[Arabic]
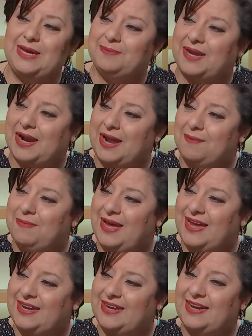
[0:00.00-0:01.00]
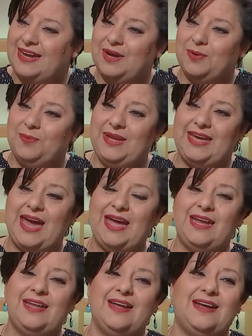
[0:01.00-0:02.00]
عبد الرحمن من
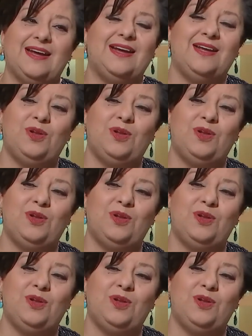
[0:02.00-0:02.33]
كاين